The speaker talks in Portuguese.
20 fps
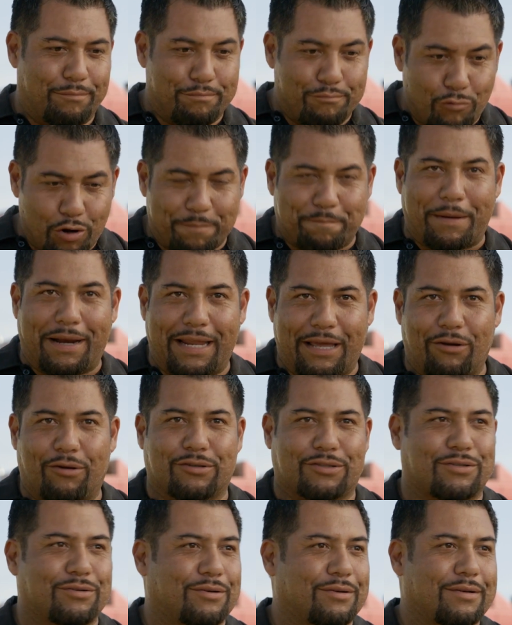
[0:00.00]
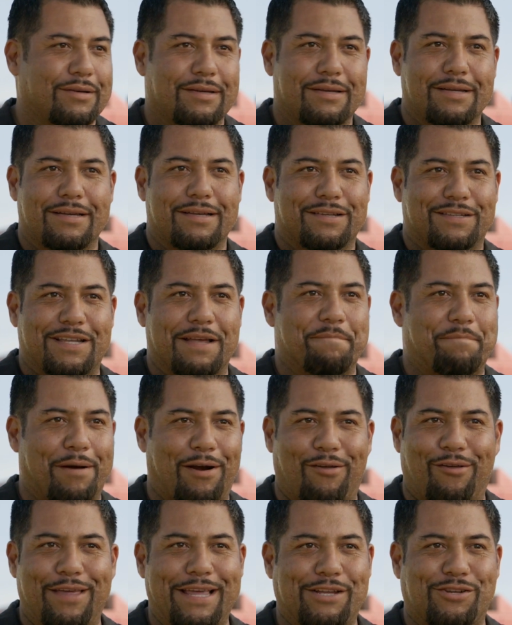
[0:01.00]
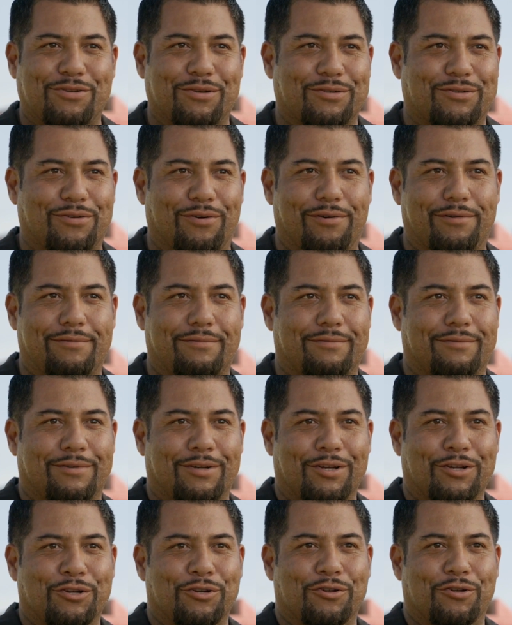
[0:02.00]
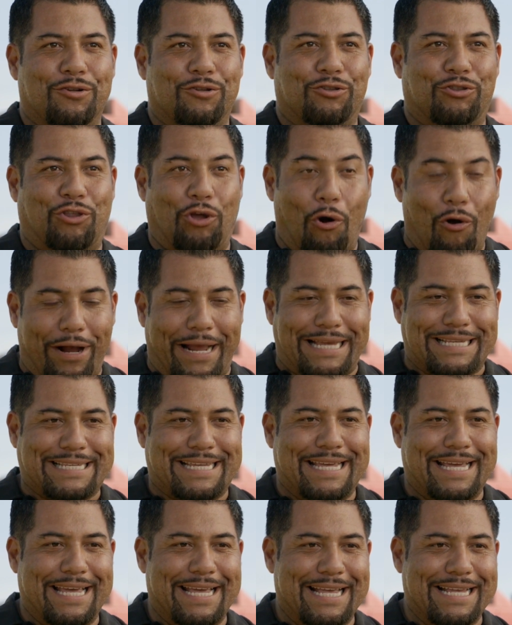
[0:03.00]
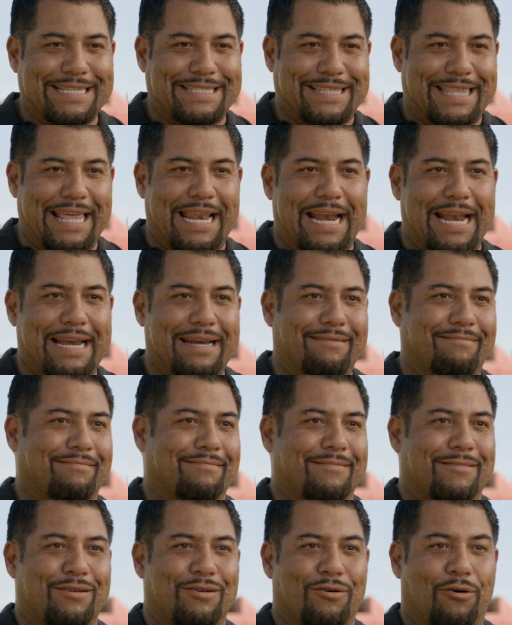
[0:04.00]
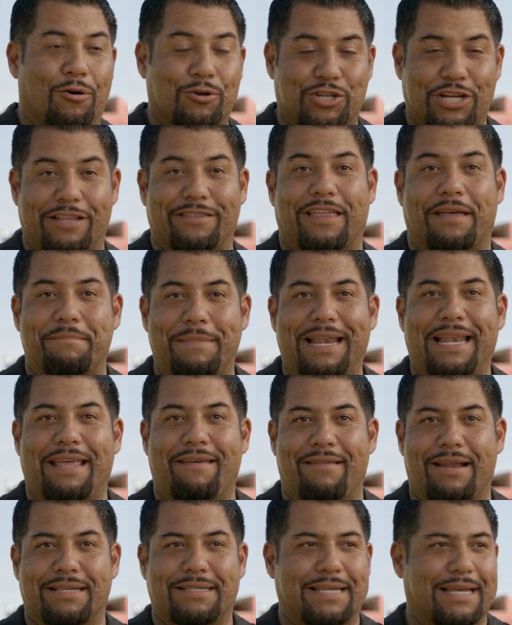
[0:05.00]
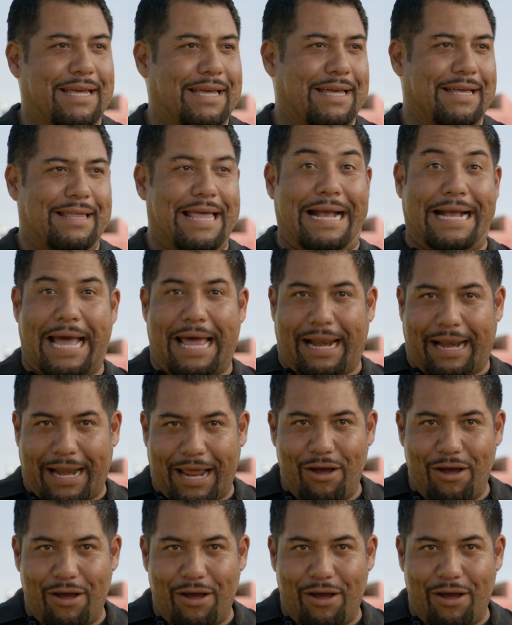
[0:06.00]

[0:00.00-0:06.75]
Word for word: é muito perigoso. Eu sempre digo, eles são preparados para levar toneladas de carga e como a